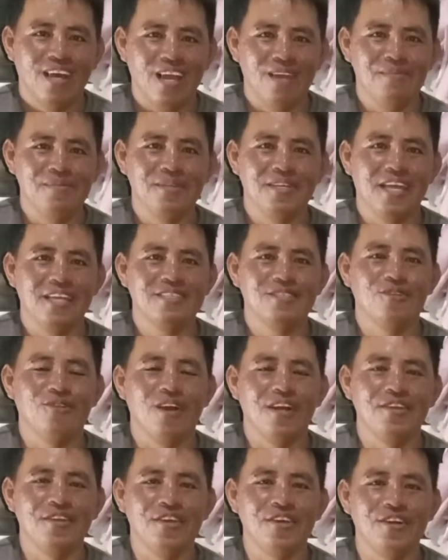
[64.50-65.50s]
Alam niyo guys kung
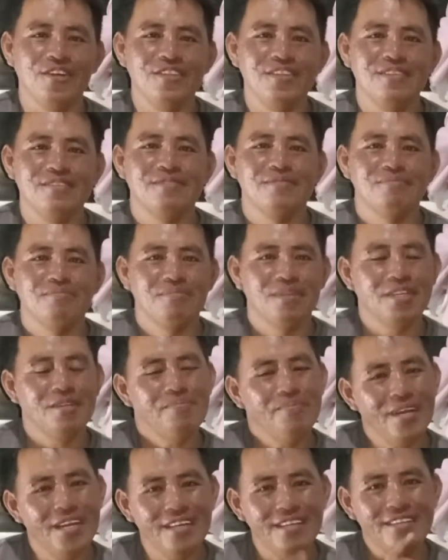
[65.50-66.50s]
ano yon?
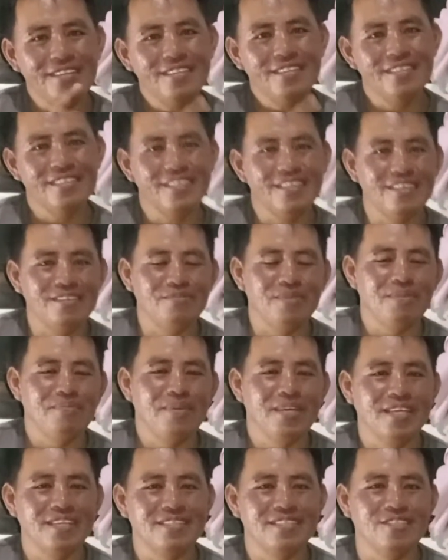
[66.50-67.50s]
Meron palang
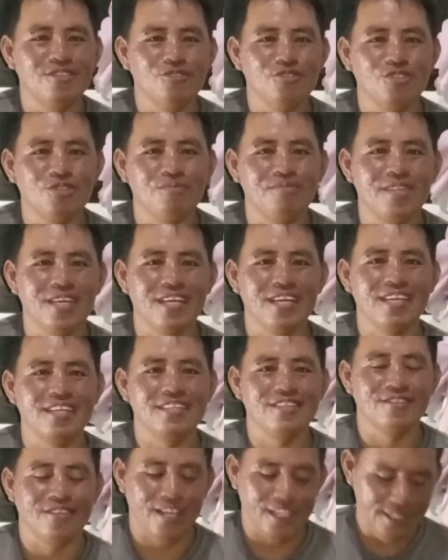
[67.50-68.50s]
nagbibigay si YouTube ng
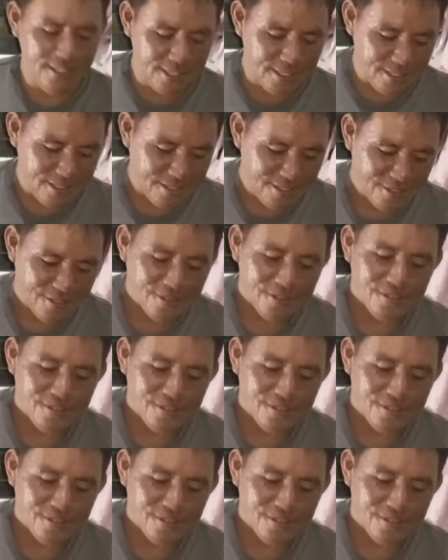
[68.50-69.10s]
ganito guys.